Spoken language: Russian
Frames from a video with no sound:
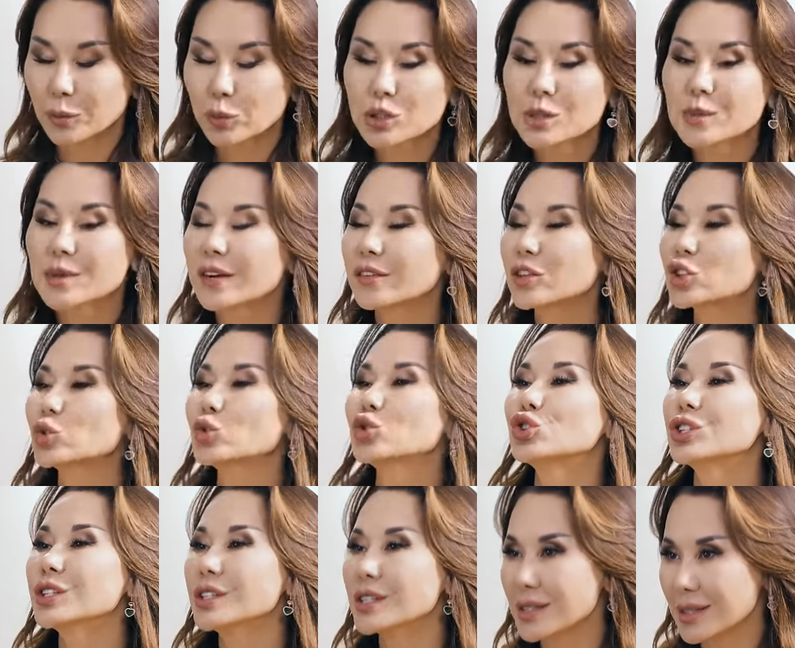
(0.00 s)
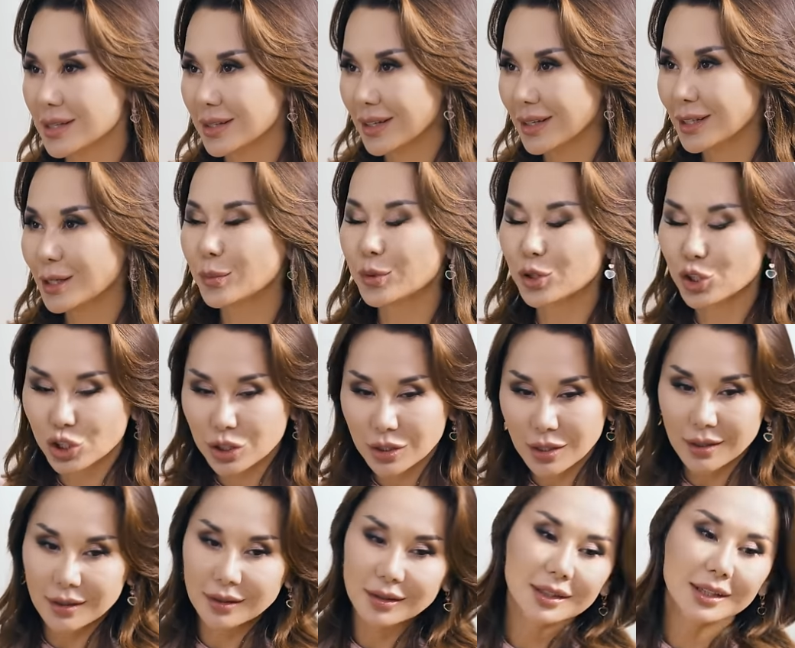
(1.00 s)
Допустим, я ваша ученица, да, я
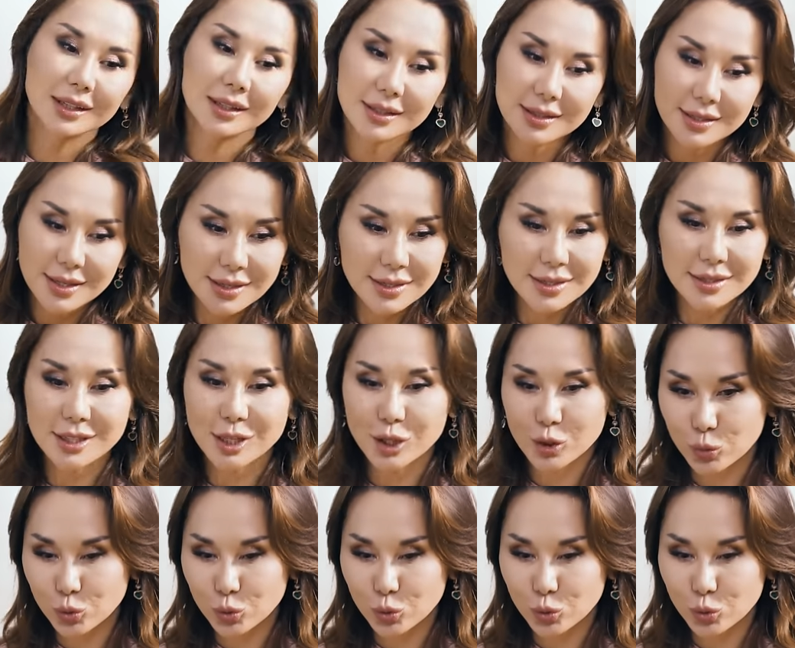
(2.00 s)
пришла, 10 дней